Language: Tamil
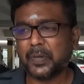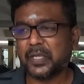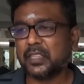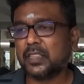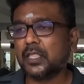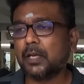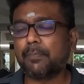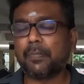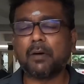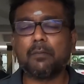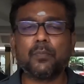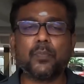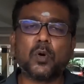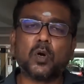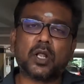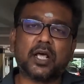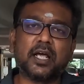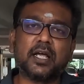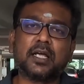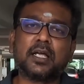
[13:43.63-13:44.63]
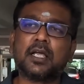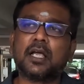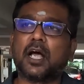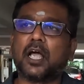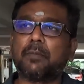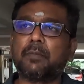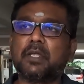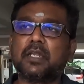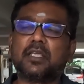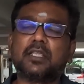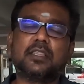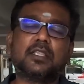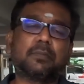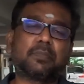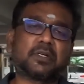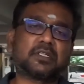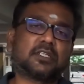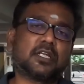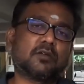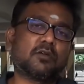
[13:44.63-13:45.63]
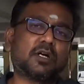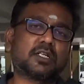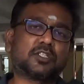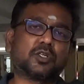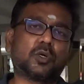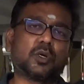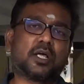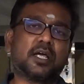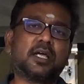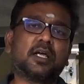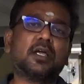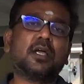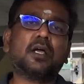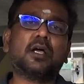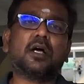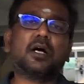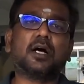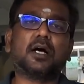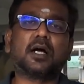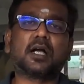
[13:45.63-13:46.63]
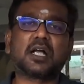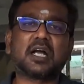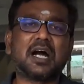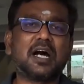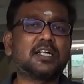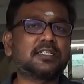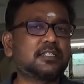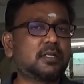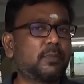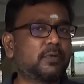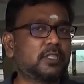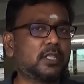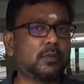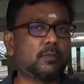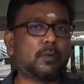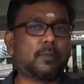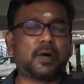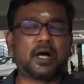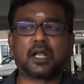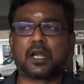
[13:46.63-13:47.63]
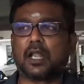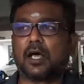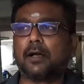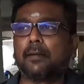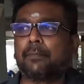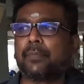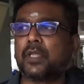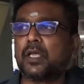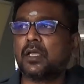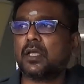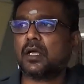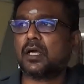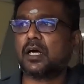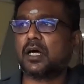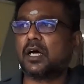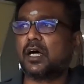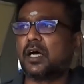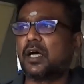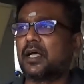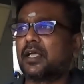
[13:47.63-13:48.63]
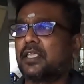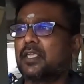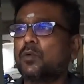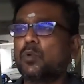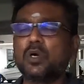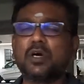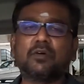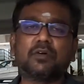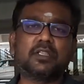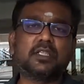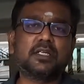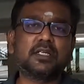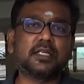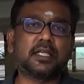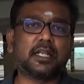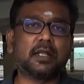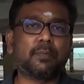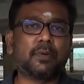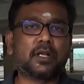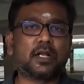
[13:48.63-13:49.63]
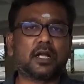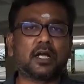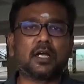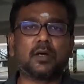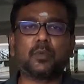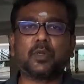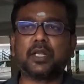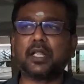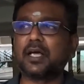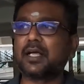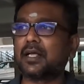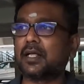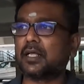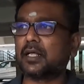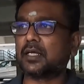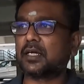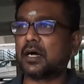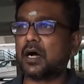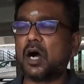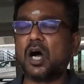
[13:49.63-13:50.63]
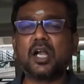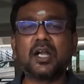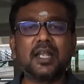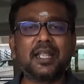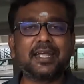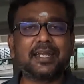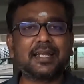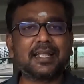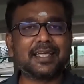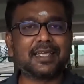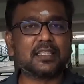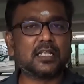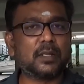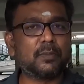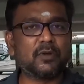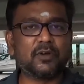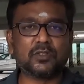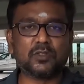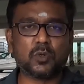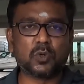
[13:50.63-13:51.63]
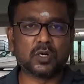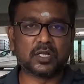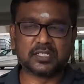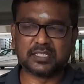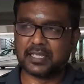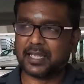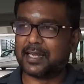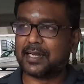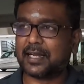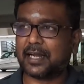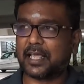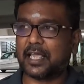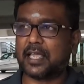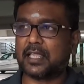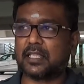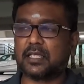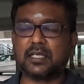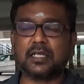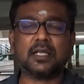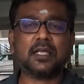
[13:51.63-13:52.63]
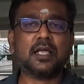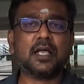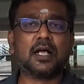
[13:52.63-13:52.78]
இப்போ இந்த பம்போட ஐ மீன் இந்த ப்ரெஷர் வாஷோட காஸ்ட்டை பற்றி நம்ம பார்க்கலாம் இவங்க வந்து என்ன பண்ணுறாங்க அப்படின்னா ஆன்லைனில் எதுலேயுமே வந்து உங்களுக்கு சேல் கிடையாது